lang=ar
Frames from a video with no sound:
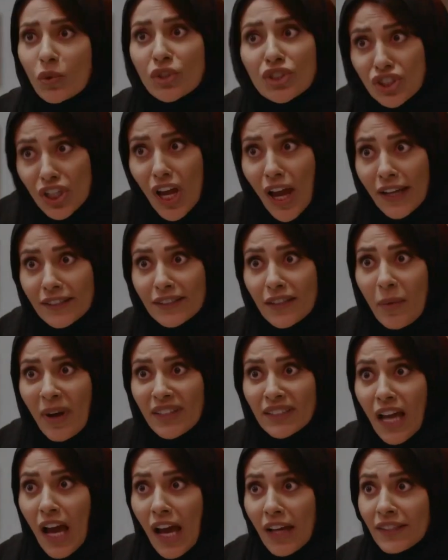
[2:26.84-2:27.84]
وش صحتنا
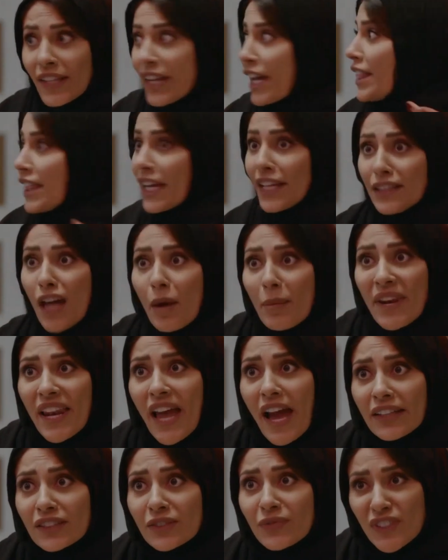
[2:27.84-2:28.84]
ما صحتنا كده قدام
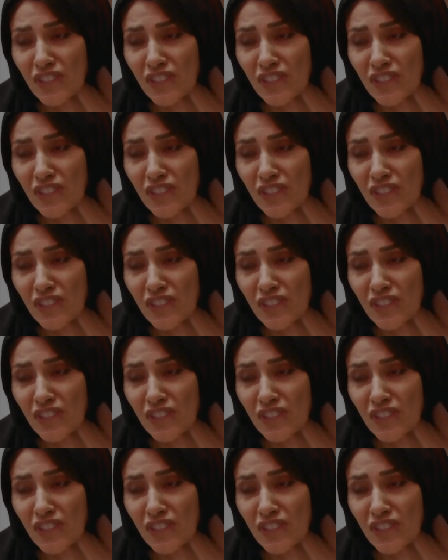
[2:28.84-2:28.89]
الناس